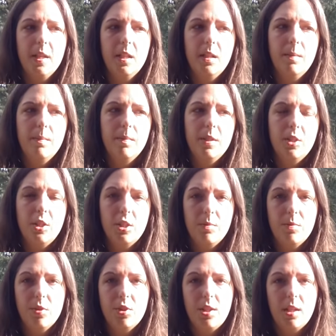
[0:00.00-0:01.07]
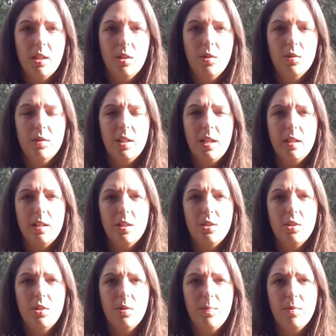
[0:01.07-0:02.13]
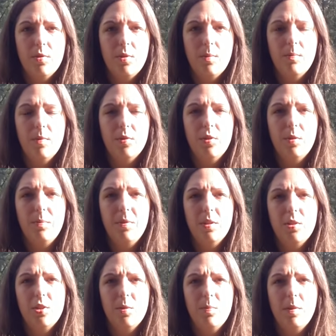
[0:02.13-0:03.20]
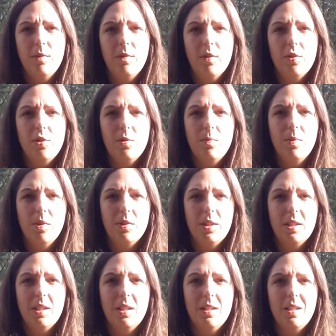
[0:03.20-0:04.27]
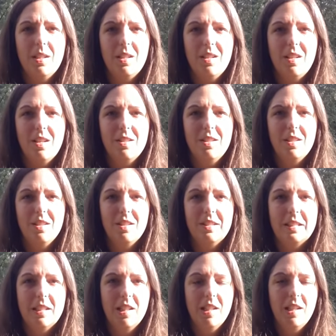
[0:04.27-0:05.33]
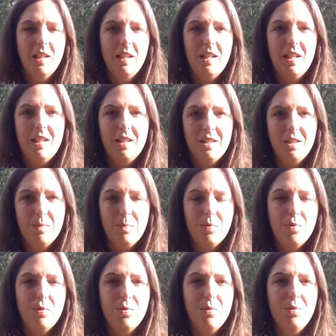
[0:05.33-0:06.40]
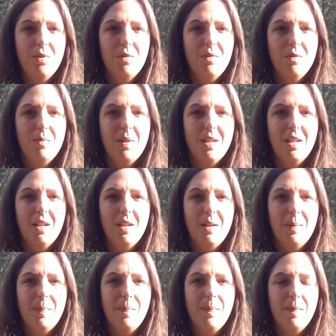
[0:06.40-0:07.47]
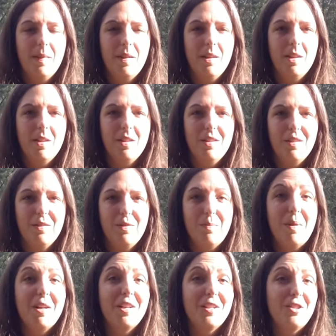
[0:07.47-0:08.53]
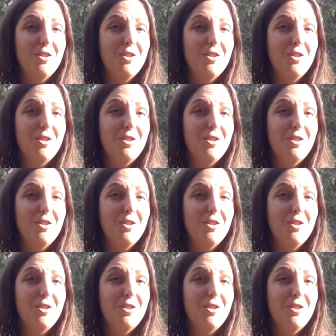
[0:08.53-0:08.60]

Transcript: I myślę, żeby coś takiego nagrać, tylko prosiłabym o odrobinę cierpliwości, bo takie nagranie e, typu studio wymaga, wymaga